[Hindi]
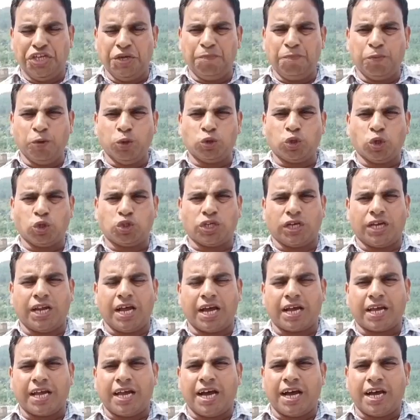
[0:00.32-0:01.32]
दीपू तो
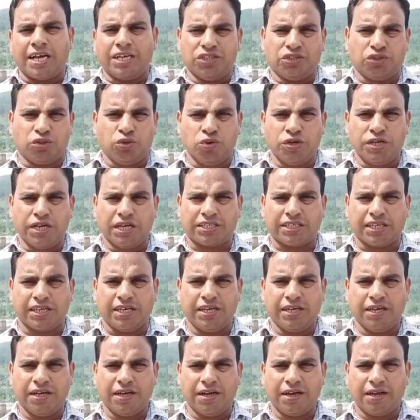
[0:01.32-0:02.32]
चला गया इस दुनिया
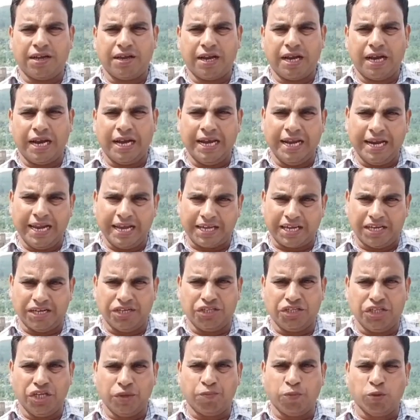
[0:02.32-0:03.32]
से
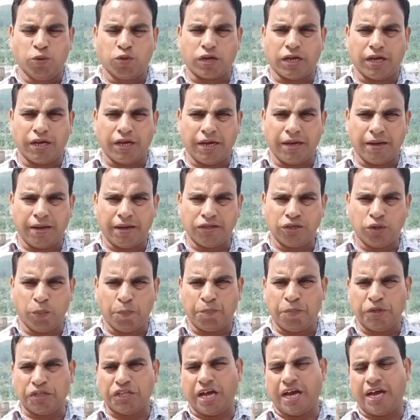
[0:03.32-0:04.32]
लेकिन दीपू के जो
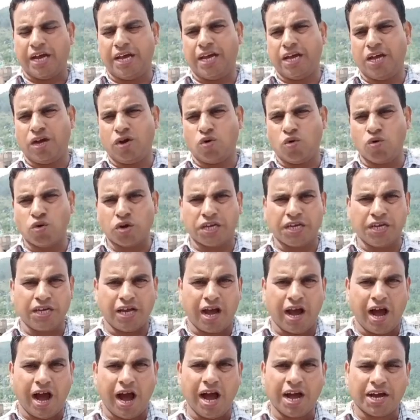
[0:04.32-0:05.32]
पिता है उनकी
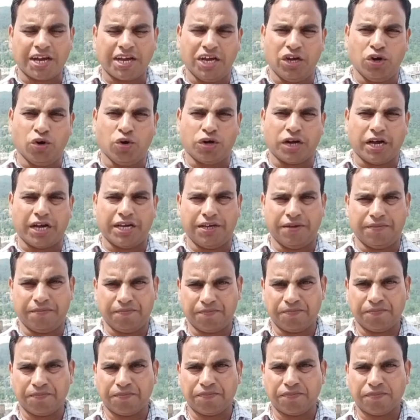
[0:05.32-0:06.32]
आंखें लौट आई
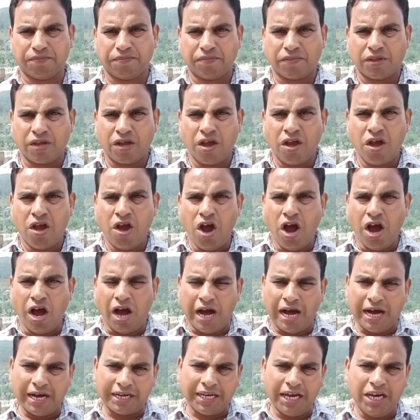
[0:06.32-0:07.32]

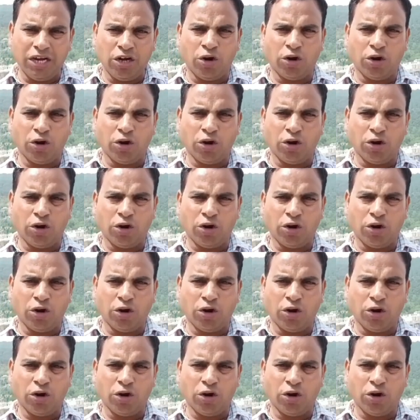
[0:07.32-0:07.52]
आंखें